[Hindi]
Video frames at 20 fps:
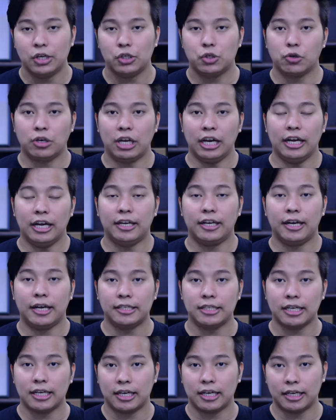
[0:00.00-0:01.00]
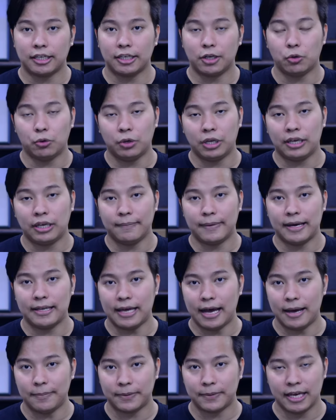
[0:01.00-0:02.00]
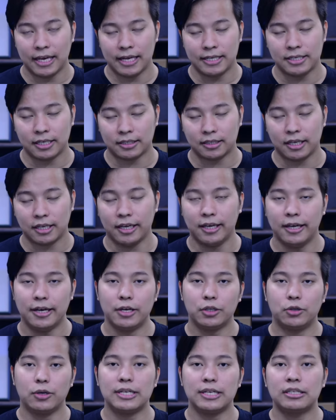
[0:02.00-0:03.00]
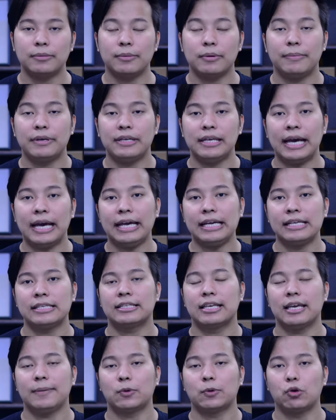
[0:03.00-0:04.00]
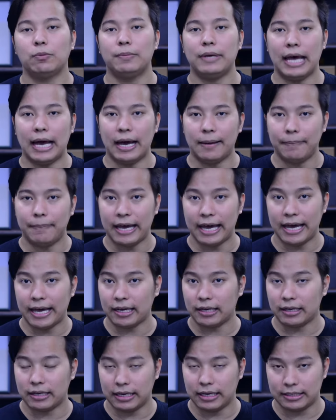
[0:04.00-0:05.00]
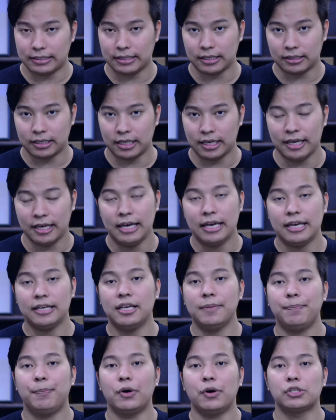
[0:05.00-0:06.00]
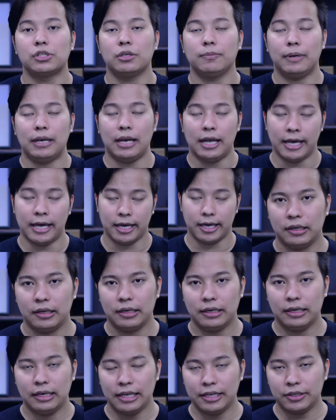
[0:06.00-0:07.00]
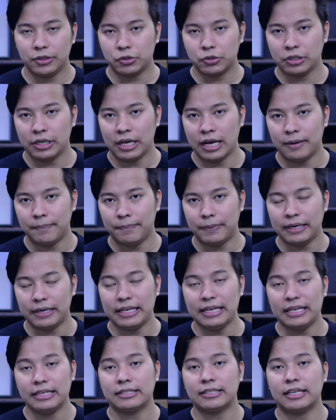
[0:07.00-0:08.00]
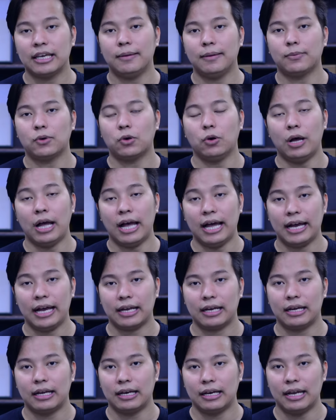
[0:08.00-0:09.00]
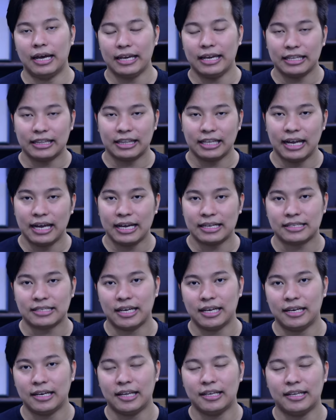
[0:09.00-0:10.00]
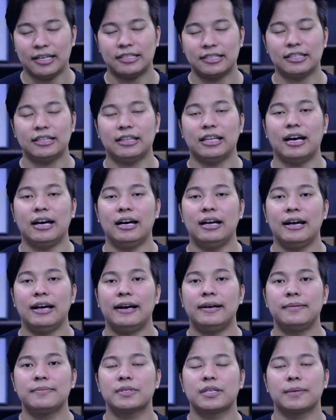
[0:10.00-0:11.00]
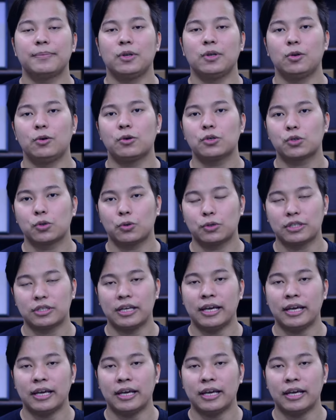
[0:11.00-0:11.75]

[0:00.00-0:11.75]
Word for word: जो कि इंटरनेट से कनेक्टेड होने के बाद आप आप खेल सकते हैं तो ऐसे में भैया इस गेम को भी आप हैक कर सकते हैं ये पॉसिबल है लेकिन दोस्तों यहाँ पर इस गेम को हैक करना इतना आसान नहीं है जितना हम सभी लोग सोचते